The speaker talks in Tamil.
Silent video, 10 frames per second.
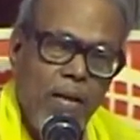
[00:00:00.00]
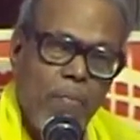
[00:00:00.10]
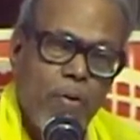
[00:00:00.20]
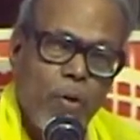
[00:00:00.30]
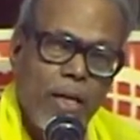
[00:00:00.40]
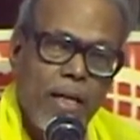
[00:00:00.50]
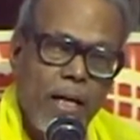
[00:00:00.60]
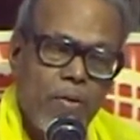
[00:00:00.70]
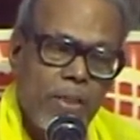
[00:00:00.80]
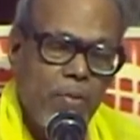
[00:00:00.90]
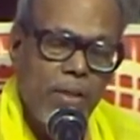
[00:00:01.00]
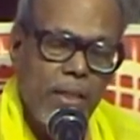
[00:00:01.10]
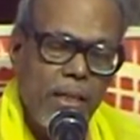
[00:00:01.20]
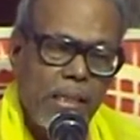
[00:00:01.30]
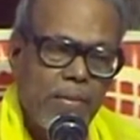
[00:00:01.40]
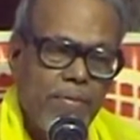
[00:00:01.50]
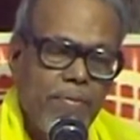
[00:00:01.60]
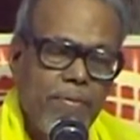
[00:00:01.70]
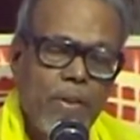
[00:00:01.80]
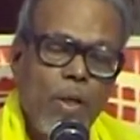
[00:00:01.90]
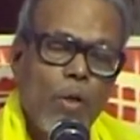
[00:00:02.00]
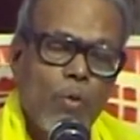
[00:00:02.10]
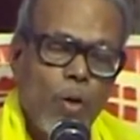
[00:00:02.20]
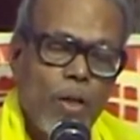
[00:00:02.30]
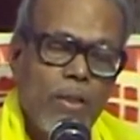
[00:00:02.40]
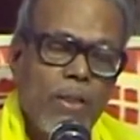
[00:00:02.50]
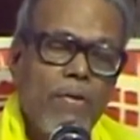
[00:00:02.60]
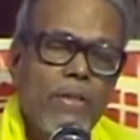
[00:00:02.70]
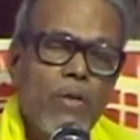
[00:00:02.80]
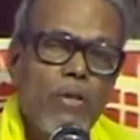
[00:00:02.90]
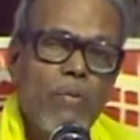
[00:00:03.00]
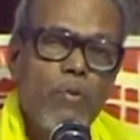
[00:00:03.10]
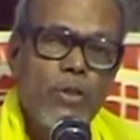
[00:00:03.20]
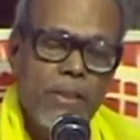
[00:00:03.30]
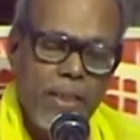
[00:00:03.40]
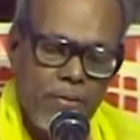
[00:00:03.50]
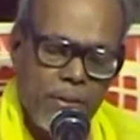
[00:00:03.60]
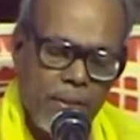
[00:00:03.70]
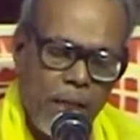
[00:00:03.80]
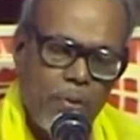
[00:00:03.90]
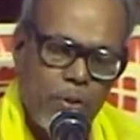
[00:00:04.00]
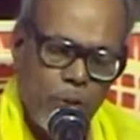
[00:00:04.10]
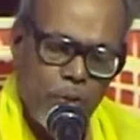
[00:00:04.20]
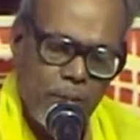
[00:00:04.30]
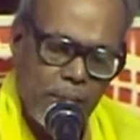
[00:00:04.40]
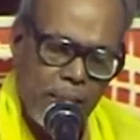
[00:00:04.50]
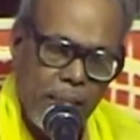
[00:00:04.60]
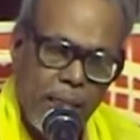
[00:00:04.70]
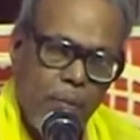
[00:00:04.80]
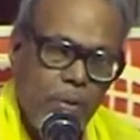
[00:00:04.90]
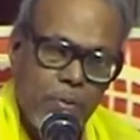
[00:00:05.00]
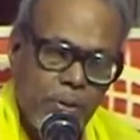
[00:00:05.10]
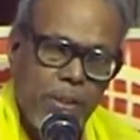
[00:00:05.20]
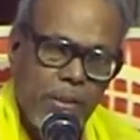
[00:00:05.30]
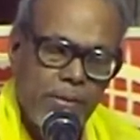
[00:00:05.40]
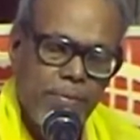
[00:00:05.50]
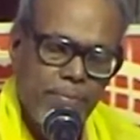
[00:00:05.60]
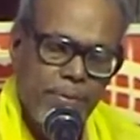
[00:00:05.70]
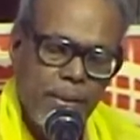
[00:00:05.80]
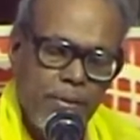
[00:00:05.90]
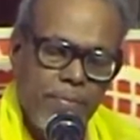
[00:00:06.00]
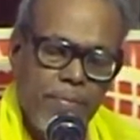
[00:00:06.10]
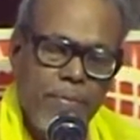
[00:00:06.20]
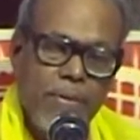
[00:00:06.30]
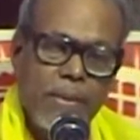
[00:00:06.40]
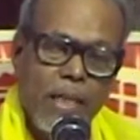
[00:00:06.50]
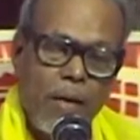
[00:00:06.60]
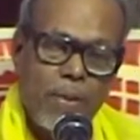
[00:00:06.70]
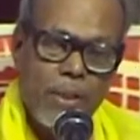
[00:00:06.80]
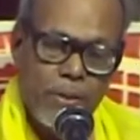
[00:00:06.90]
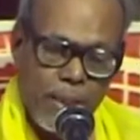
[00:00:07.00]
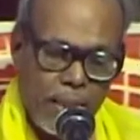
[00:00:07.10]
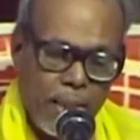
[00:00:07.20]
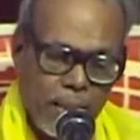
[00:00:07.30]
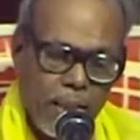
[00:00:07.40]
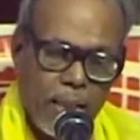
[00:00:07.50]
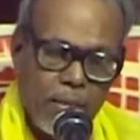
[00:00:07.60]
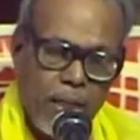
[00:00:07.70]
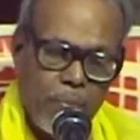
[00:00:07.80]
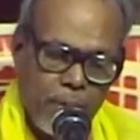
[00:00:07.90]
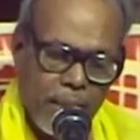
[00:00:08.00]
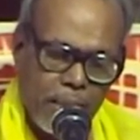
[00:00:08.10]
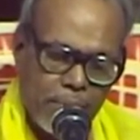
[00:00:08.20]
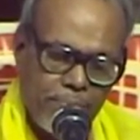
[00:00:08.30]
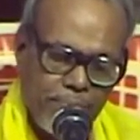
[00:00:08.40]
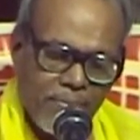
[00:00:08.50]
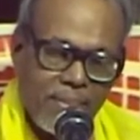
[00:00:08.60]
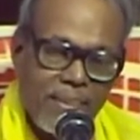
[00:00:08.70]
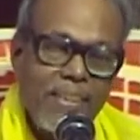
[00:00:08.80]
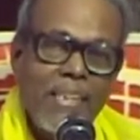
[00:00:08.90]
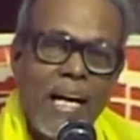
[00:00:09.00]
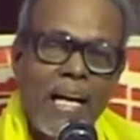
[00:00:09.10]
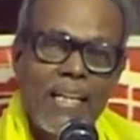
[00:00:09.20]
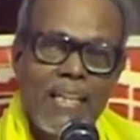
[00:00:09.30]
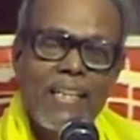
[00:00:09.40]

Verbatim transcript: அப்போ ஒரே நாள் அவர் செய்வார்களா தொடர்ந்து அவர் திருவடியை பூஜை செய்ய வேண்டும் நாம ஜோரில் உண்டு நாம ஜெபம் செய்யணும் நாம ஜெபம் செய்தால் தான் அந்த வாய்ப்பு கிடைக்கும் ஆக